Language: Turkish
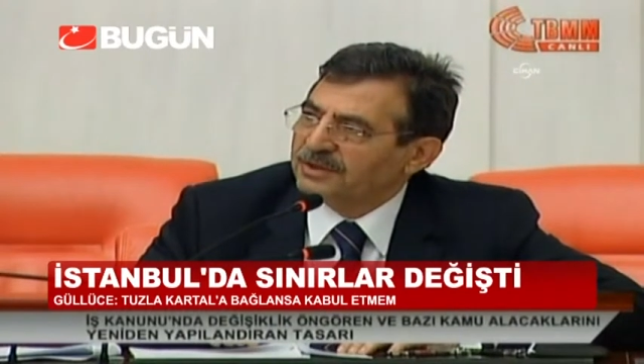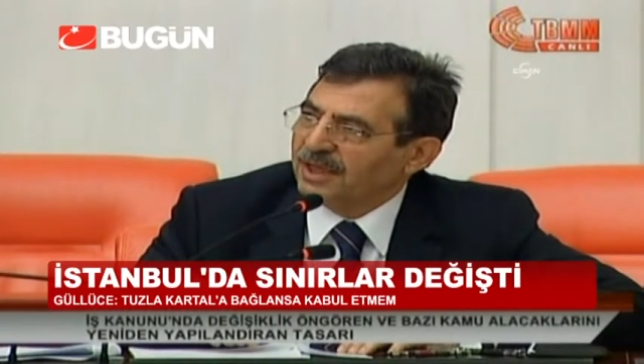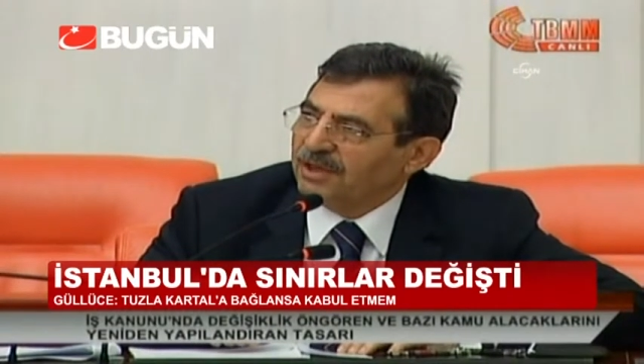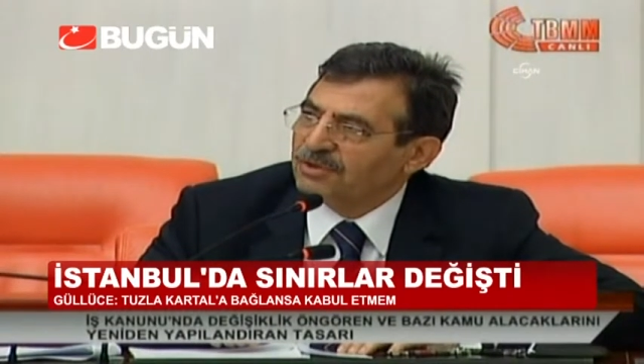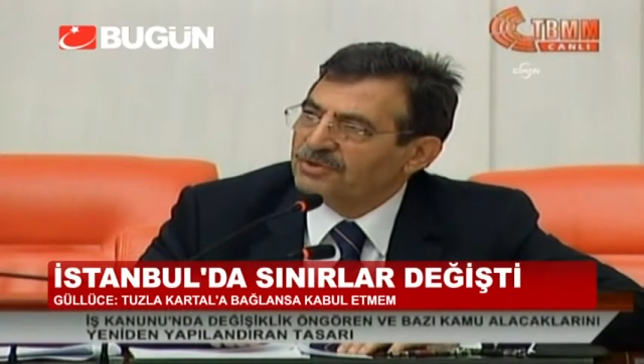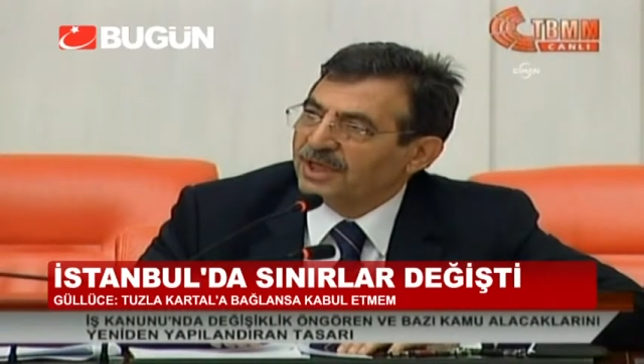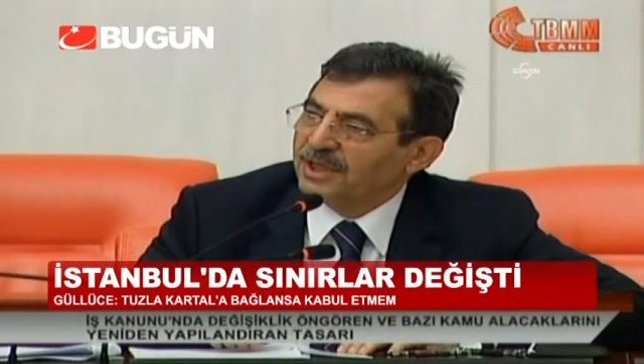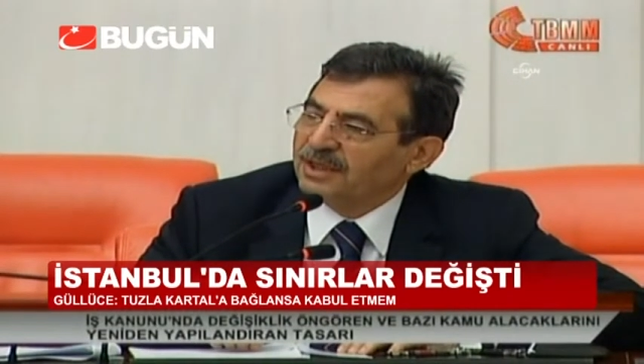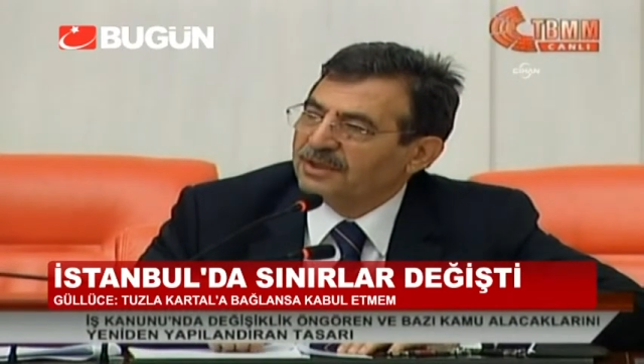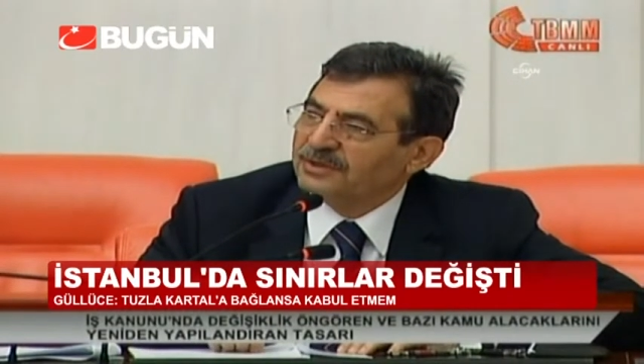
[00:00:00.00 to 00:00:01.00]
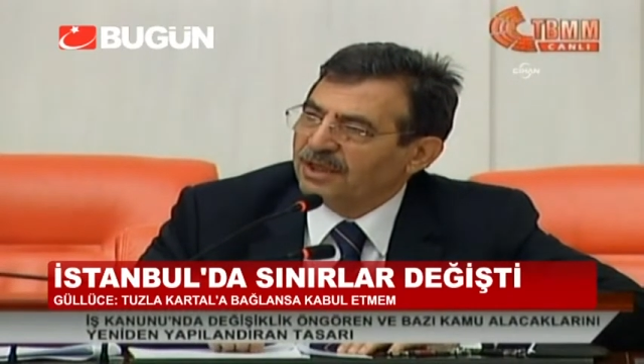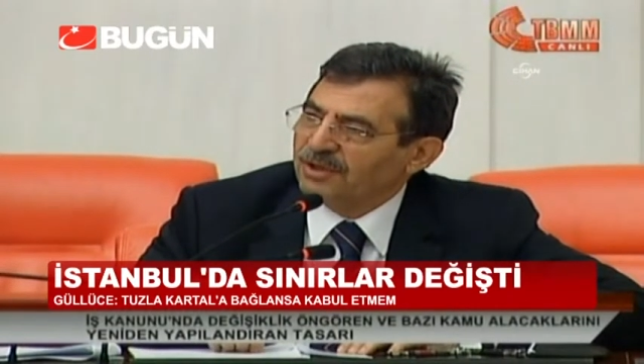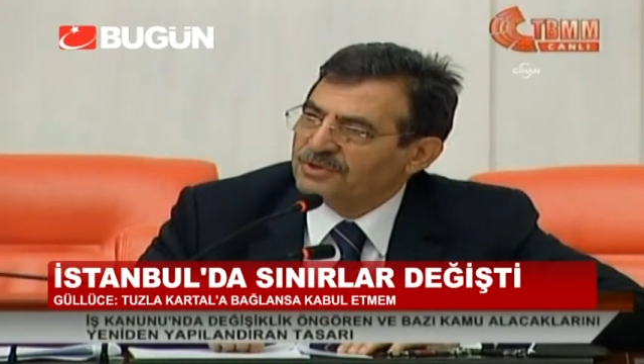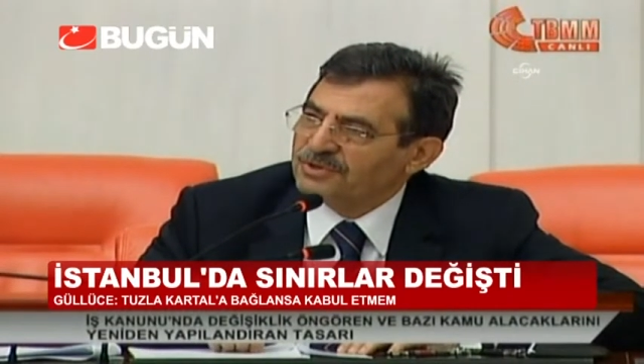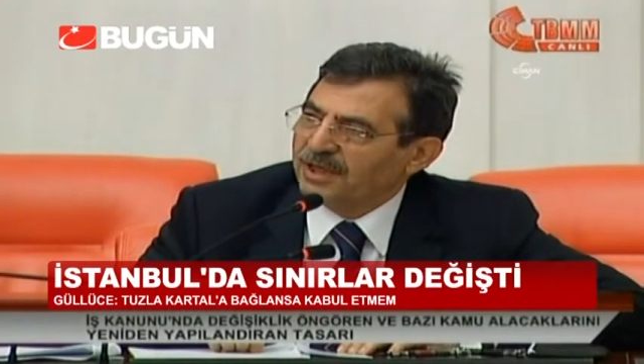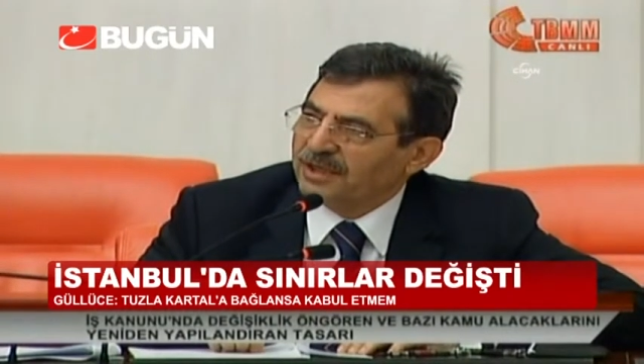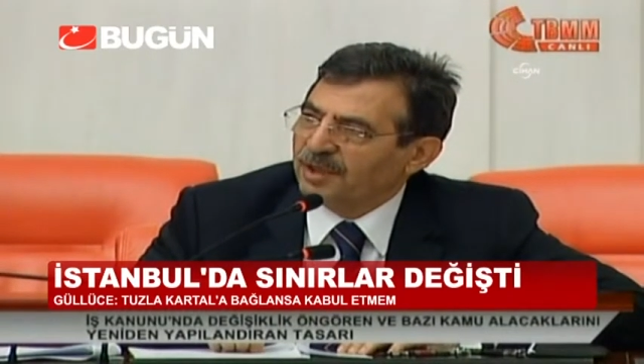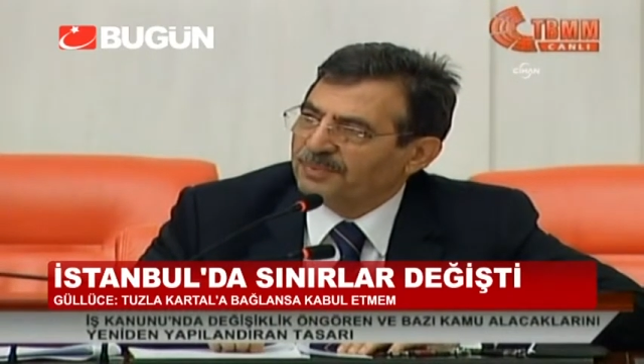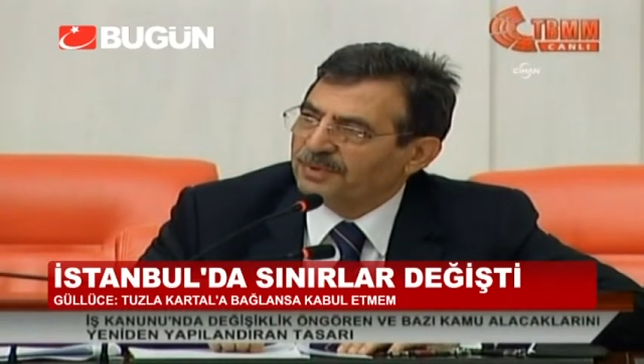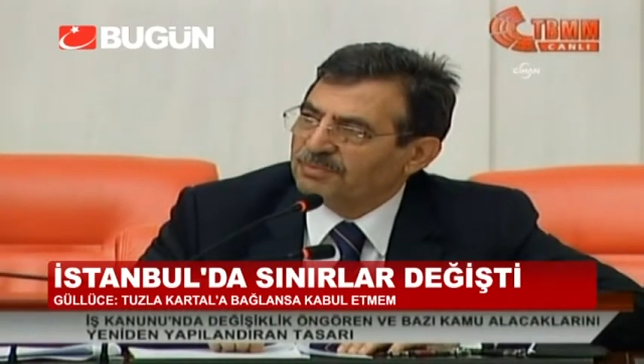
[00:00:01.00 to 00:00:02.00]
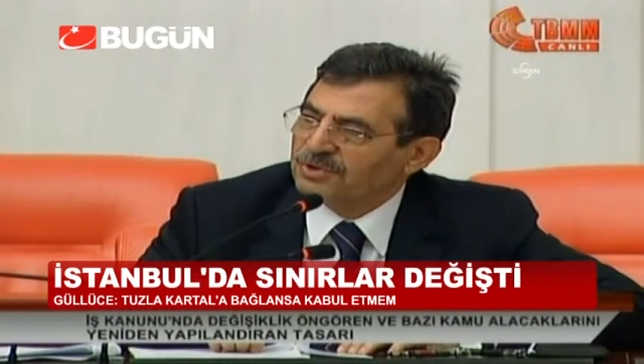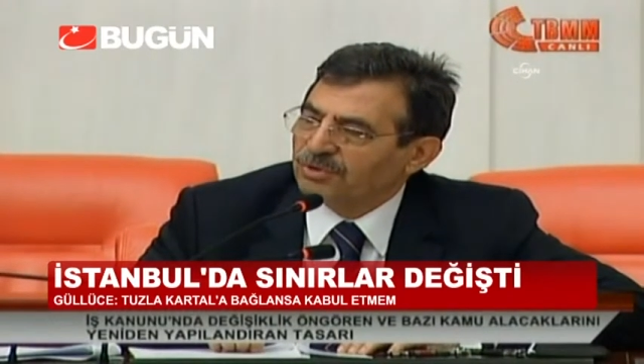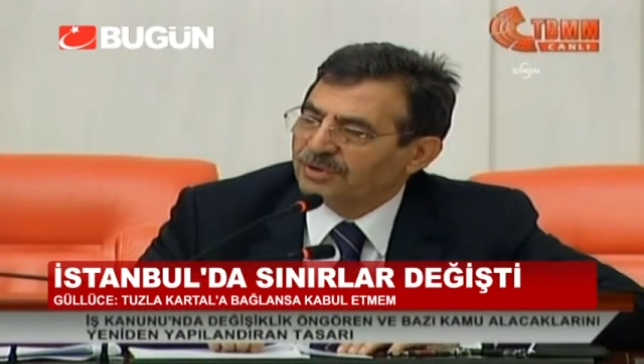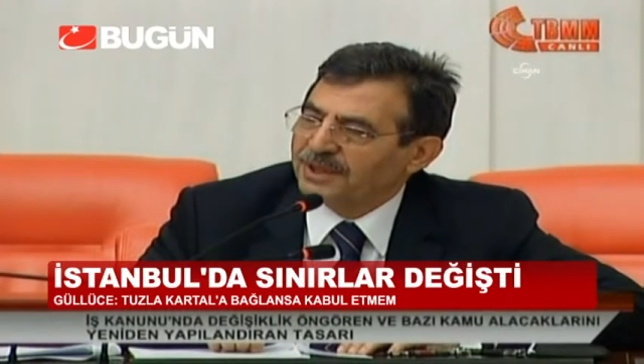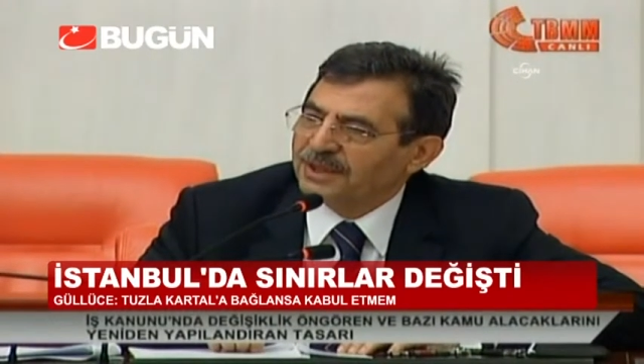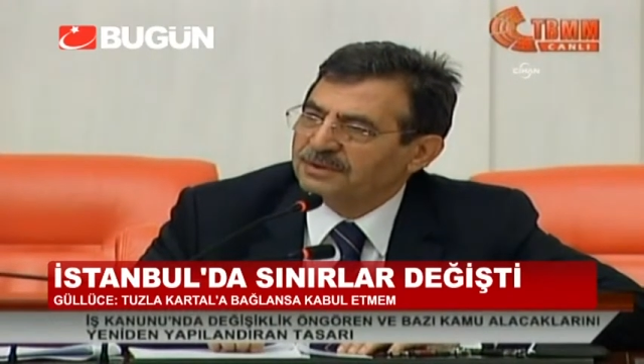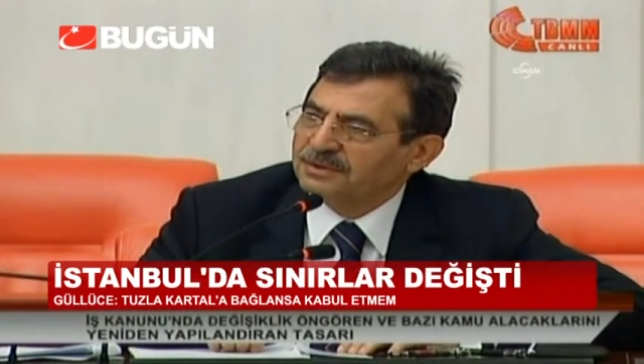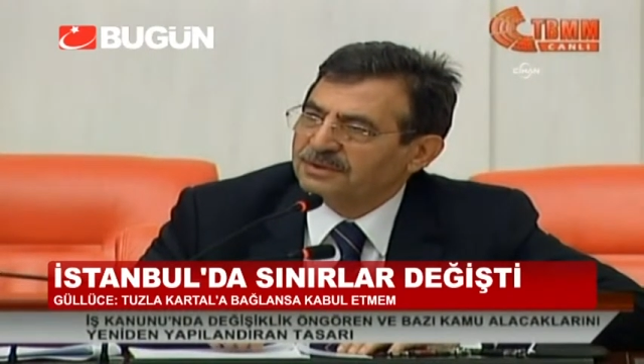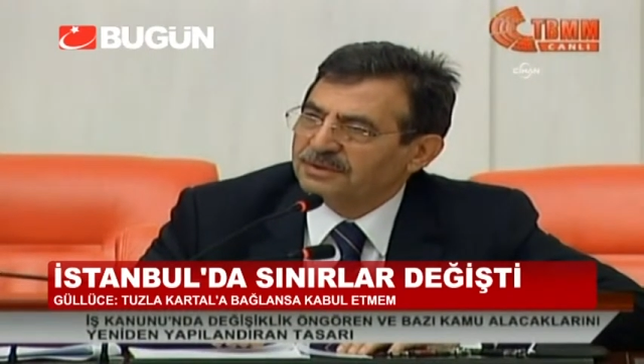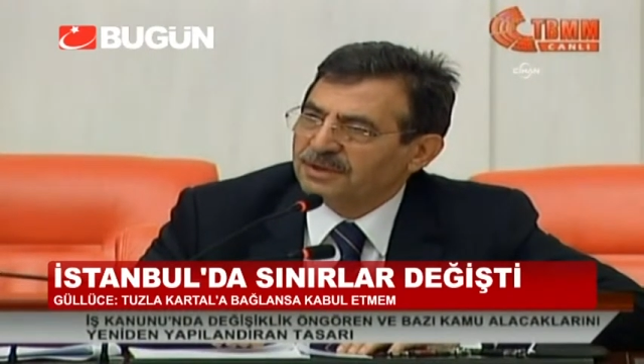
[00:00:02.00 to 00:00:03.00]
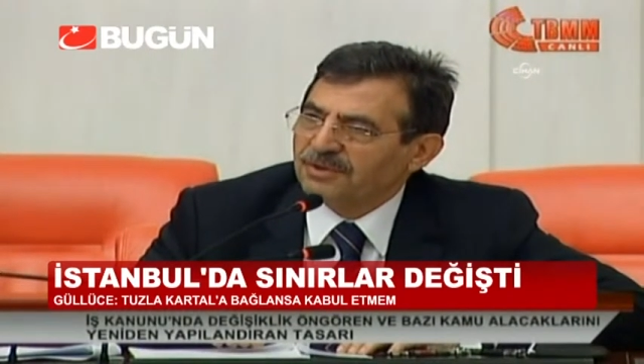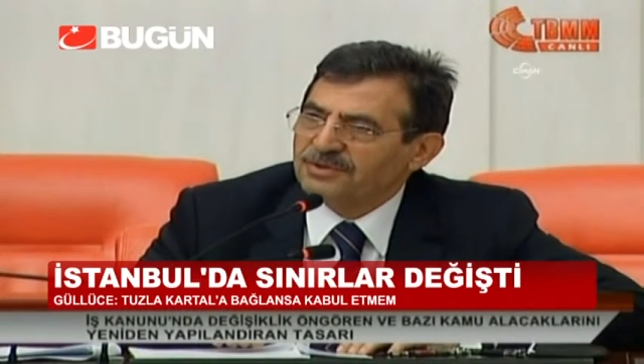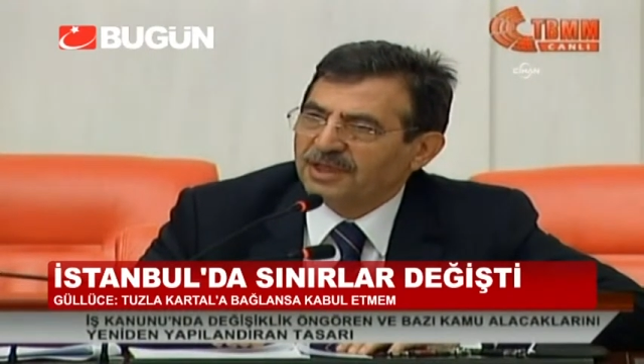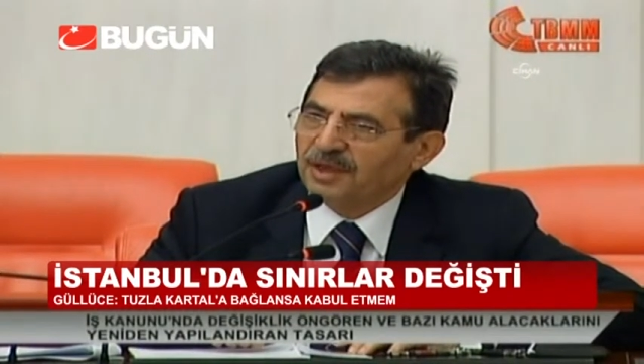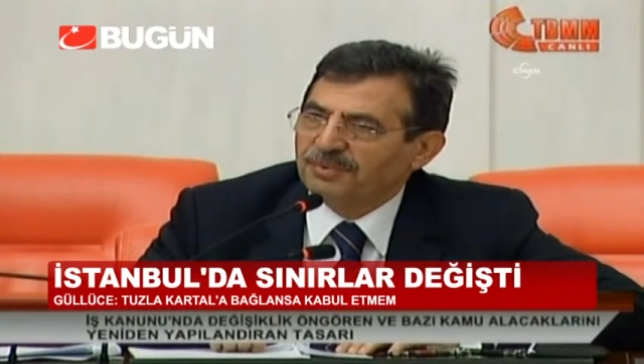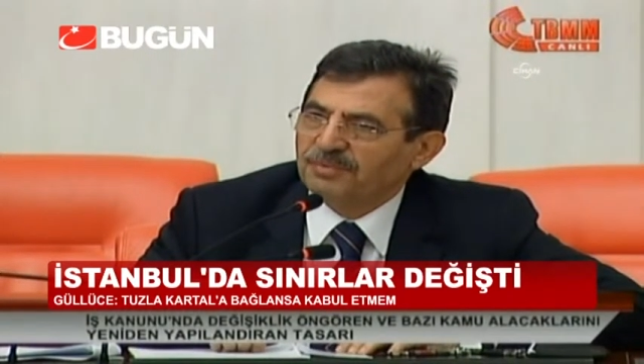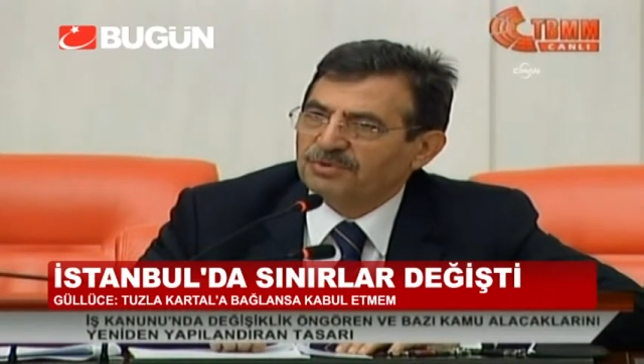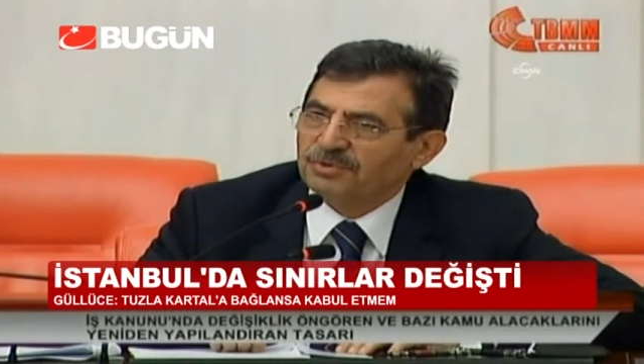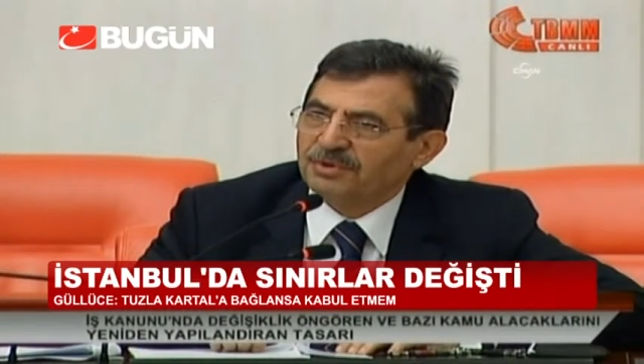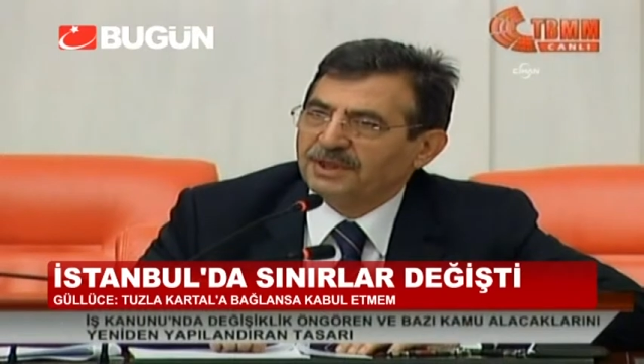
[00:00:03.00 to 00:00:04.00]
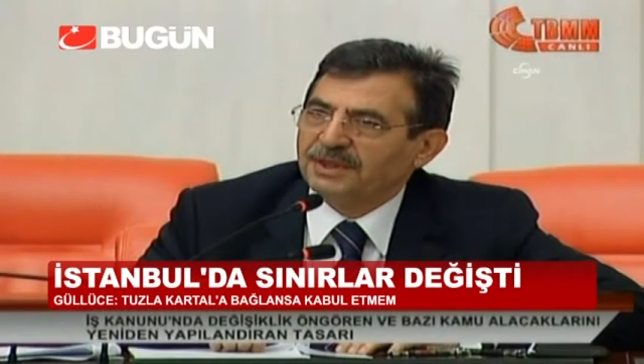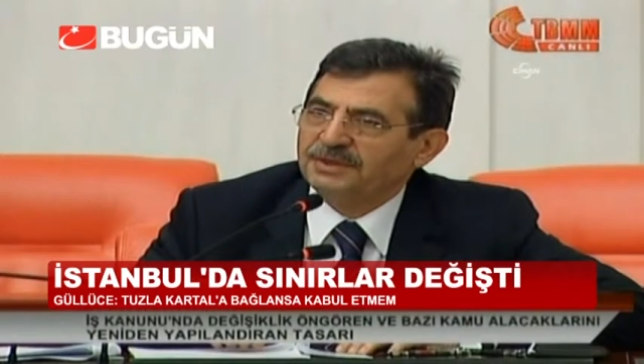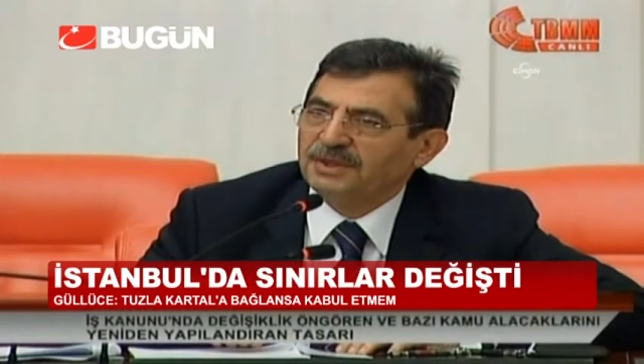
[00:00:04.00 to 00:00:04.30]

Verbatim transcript: daha önce daha önce yapılmış olan daha önce yapılmış olan